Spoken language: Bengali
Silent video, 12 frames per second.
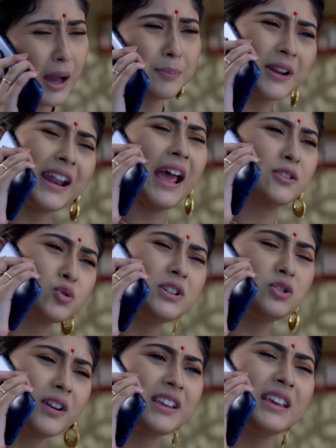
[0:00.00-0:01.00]
আপনারা
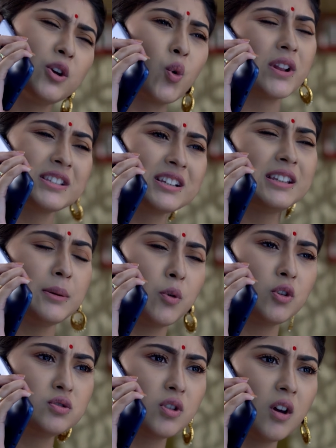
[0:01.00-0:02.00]
এতদিন ধরে কি করেছেন কি
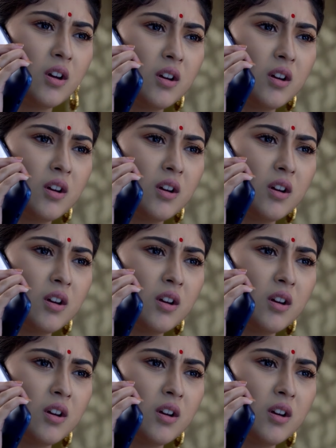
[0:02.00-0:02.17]
বলুন তো